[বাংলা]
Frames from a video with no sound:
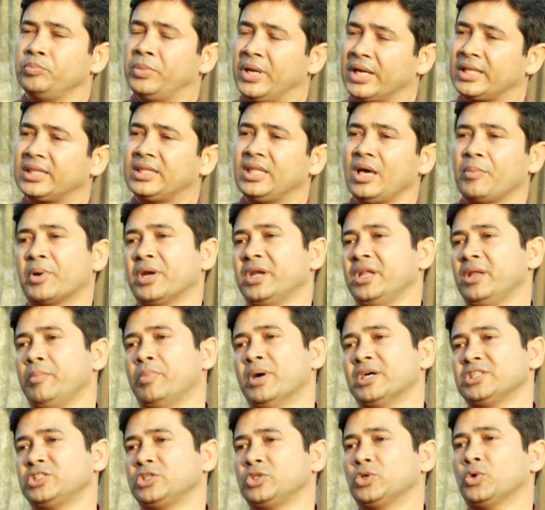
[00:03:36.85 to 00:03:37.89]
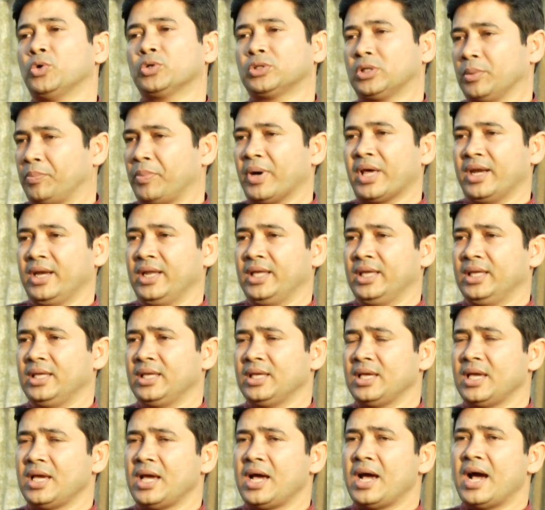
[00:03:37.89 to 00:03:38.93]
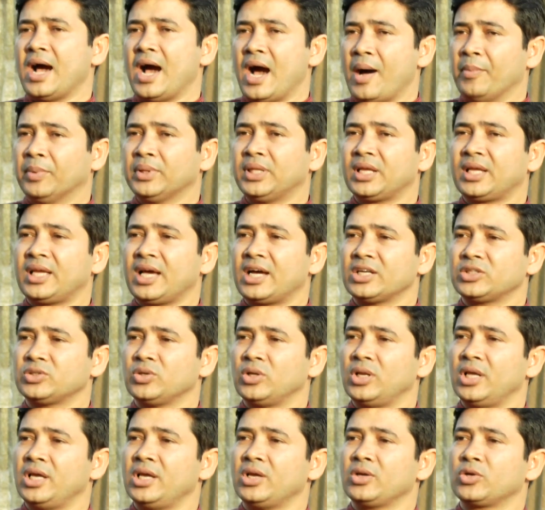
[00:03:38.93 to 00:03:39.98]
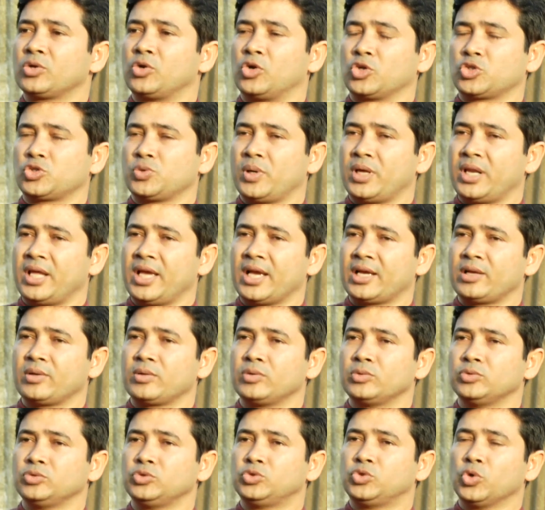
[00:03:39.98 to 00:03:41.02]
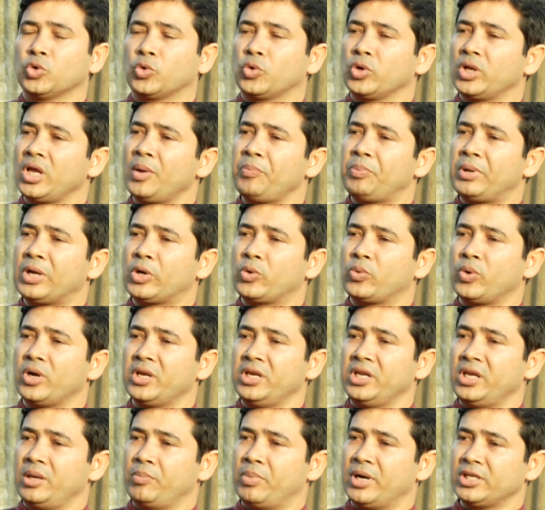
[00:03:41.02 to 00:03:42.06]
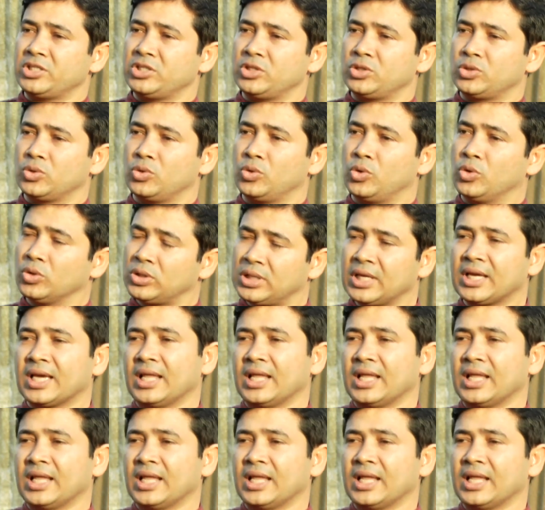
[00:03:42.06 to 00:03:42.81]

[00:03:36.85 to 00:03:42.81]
ব্যক্তি আমরা নির্বাচিত হতে পারিনি আমাদেরকে আসলে কক্সবাজার এক চকরিয়া পেকুয়ায় নির্বাচিত হতে